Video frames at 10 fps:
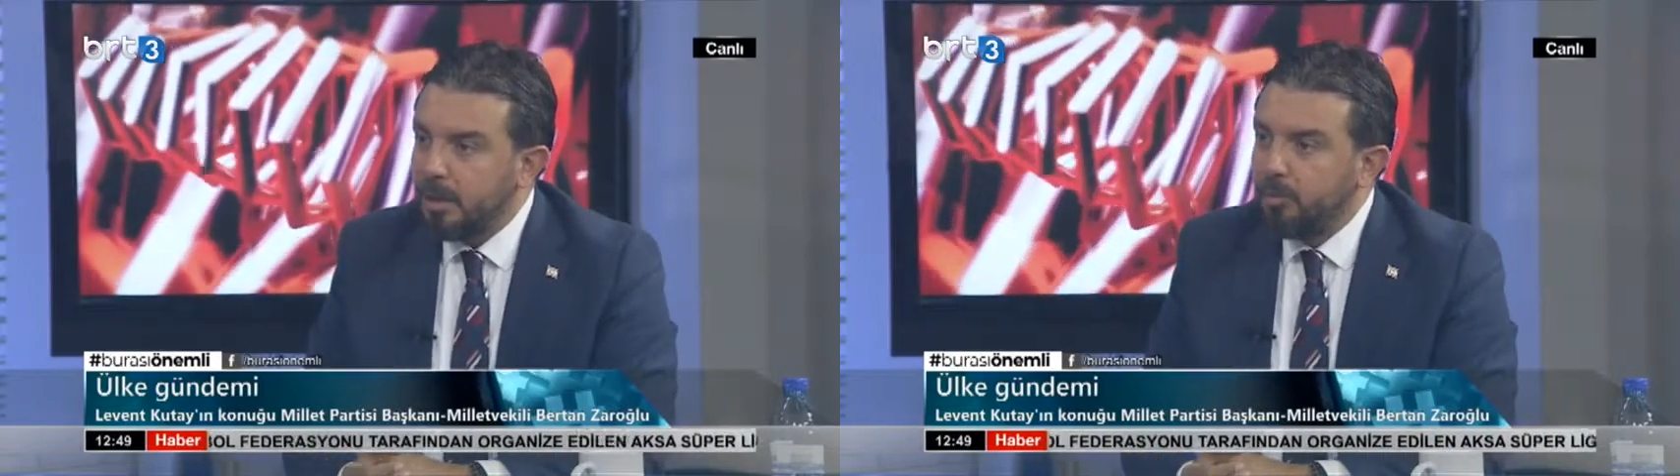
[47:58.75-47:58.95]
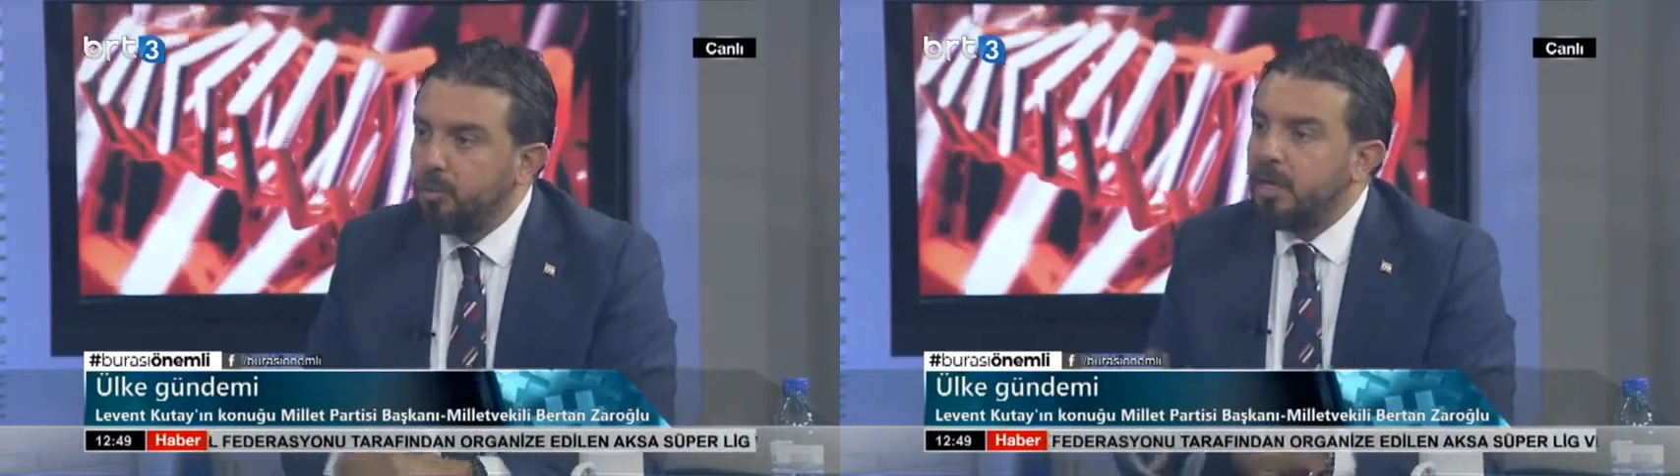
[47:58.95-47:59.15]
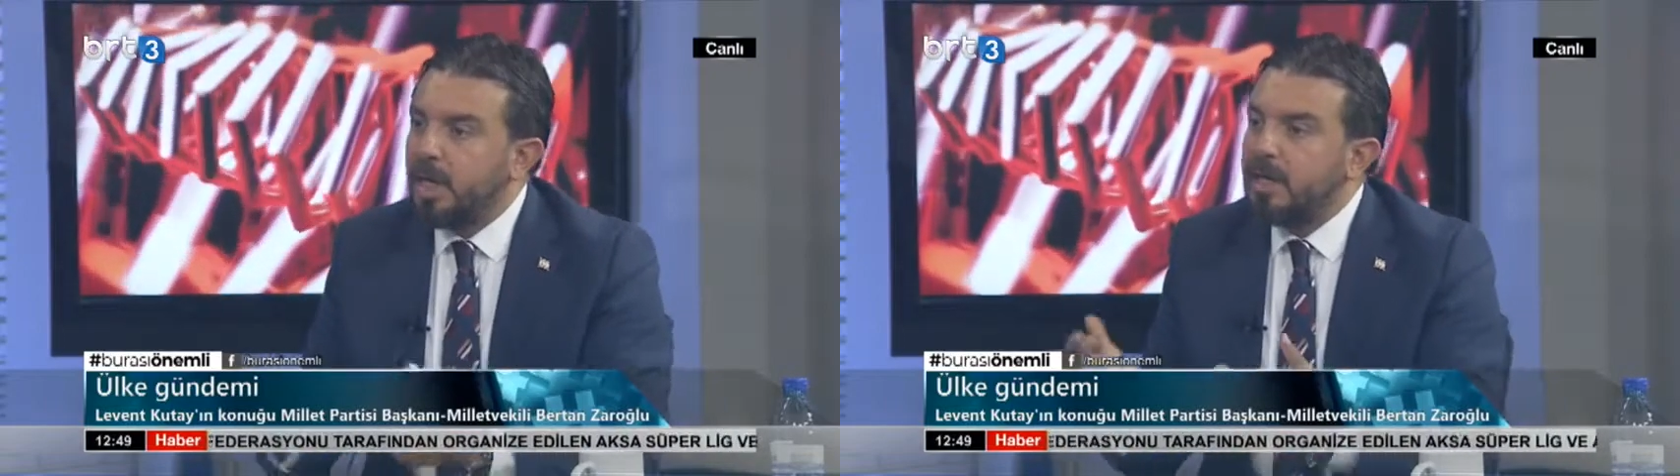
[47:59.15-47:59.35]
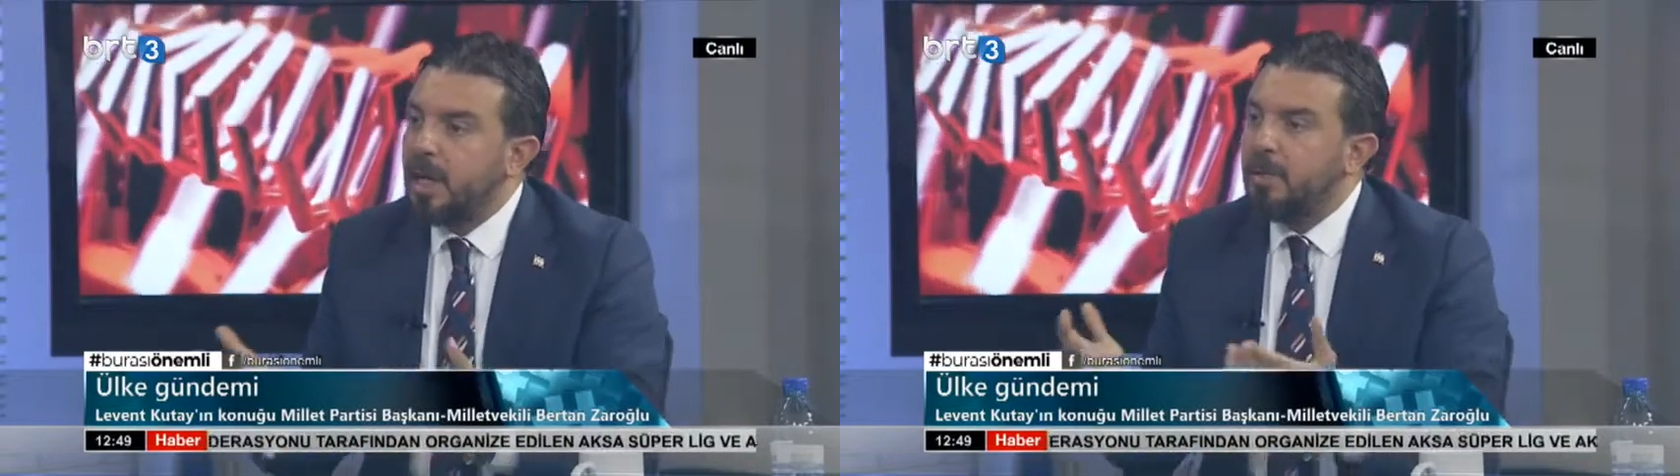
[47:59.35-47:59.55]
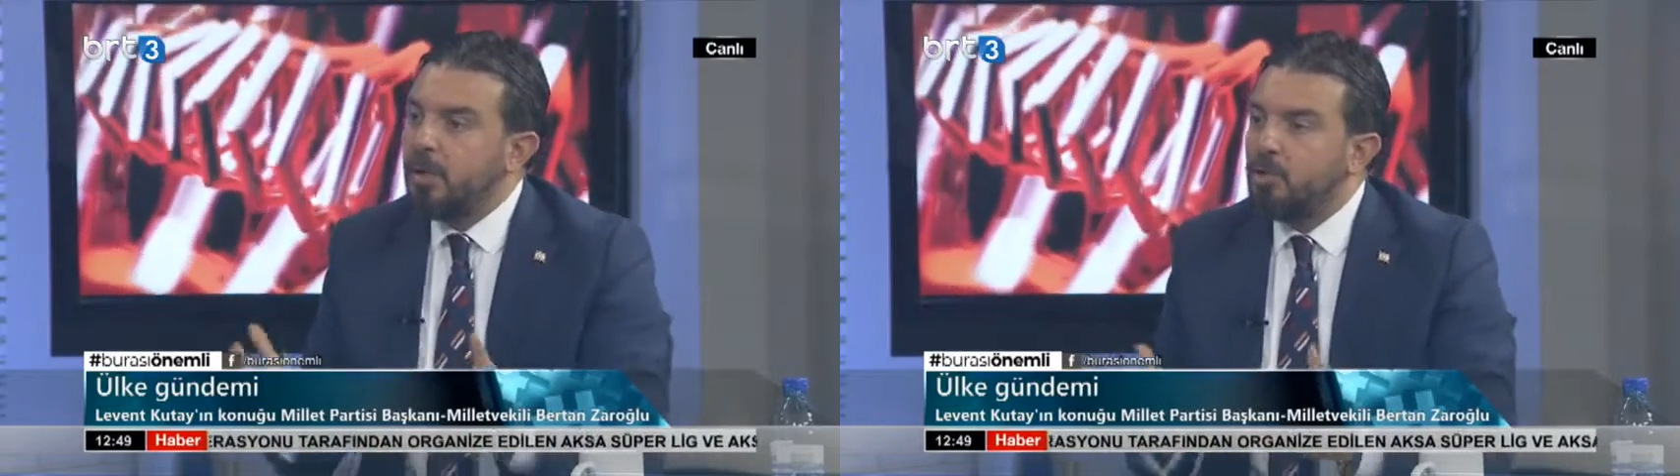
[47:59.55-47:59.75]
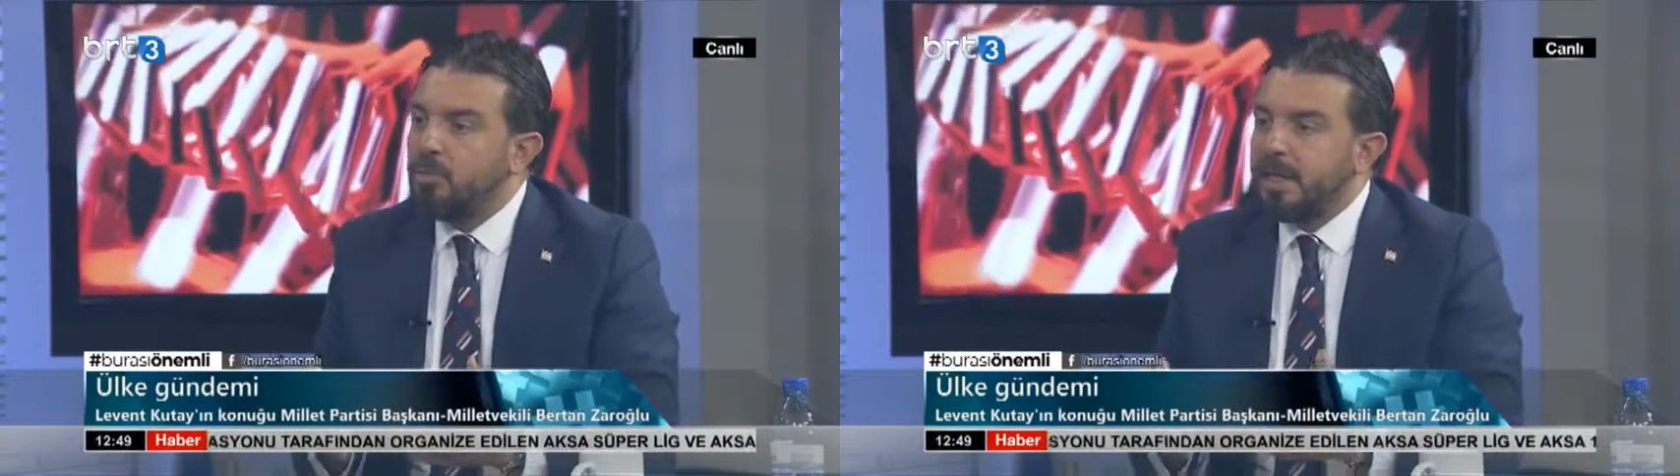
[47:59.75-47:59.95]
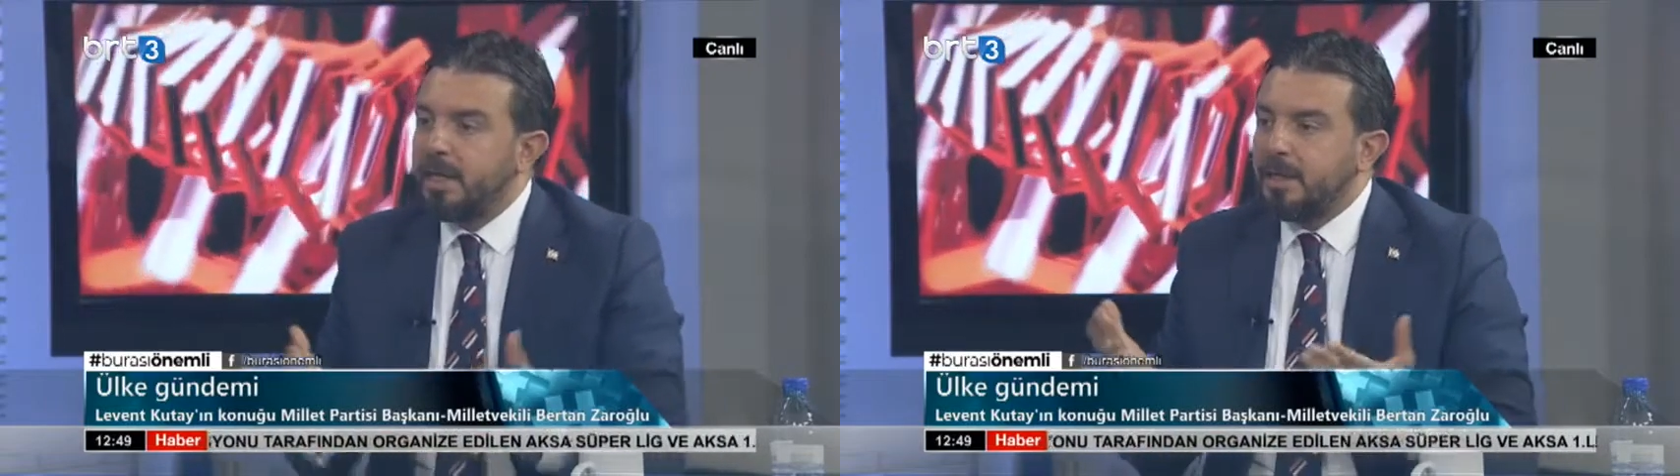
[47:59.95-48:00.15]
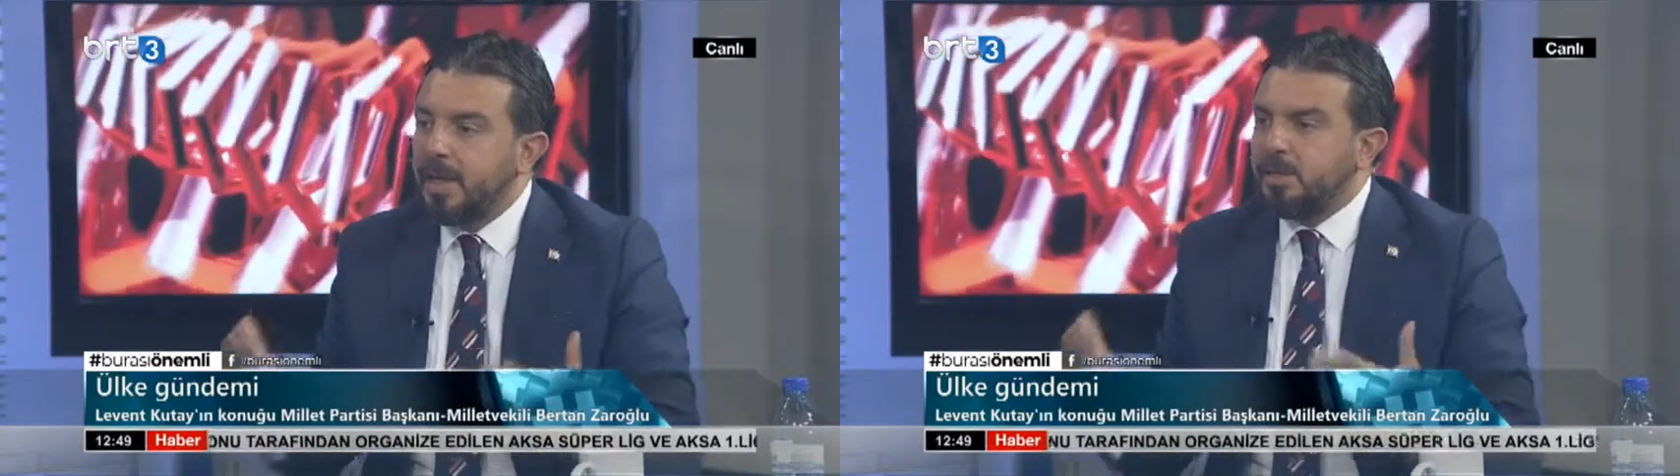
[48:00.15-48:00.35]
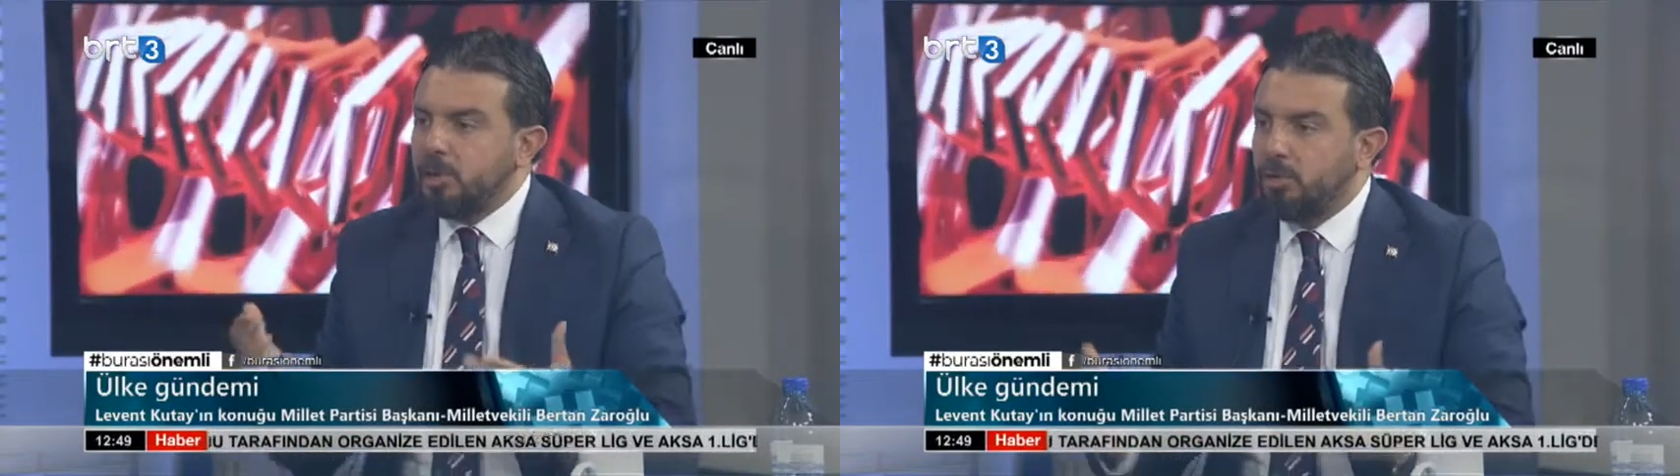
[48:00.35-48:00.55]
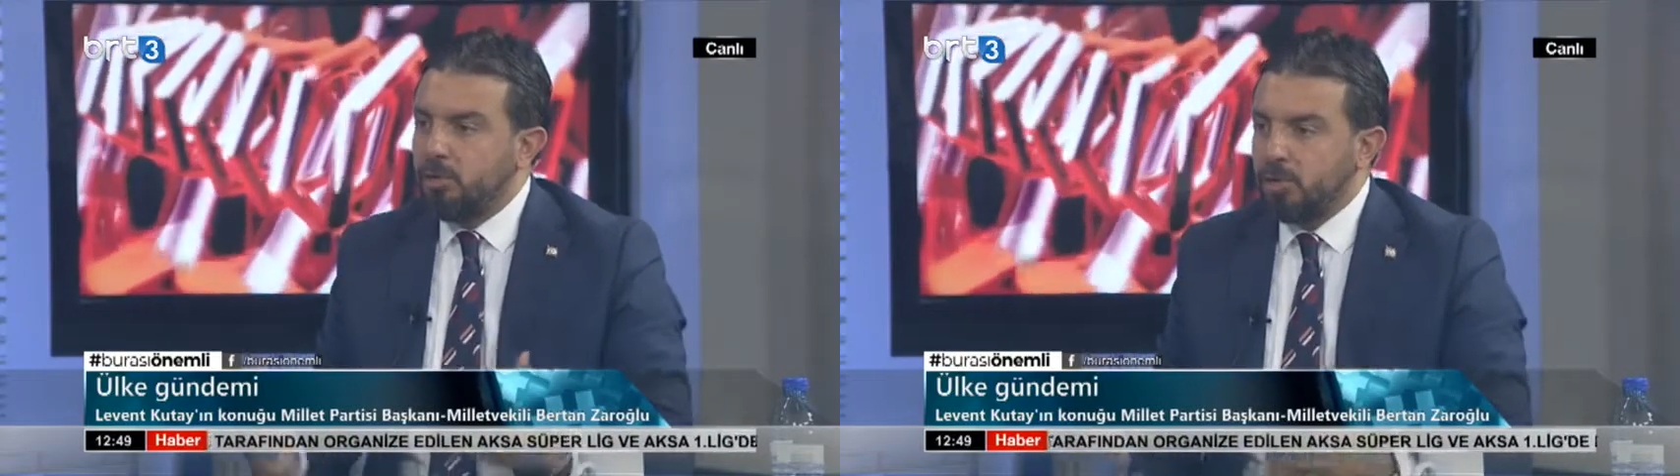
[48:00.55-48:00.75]
Bunların haberi olmadan
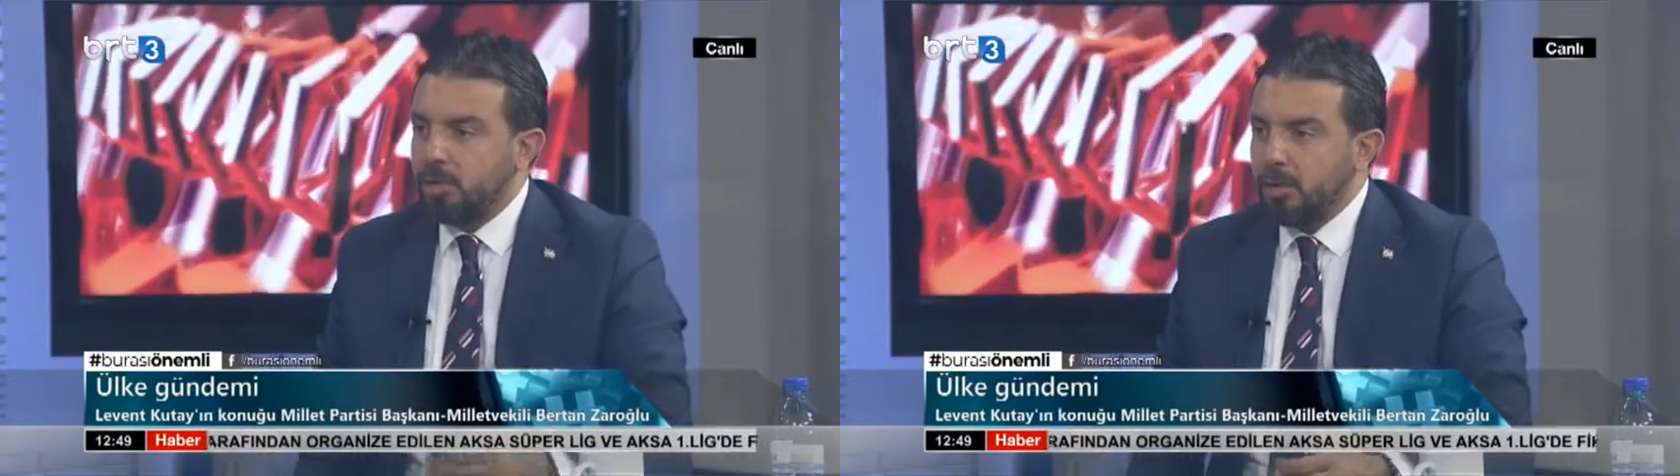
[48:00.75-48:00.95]
nasıl olur?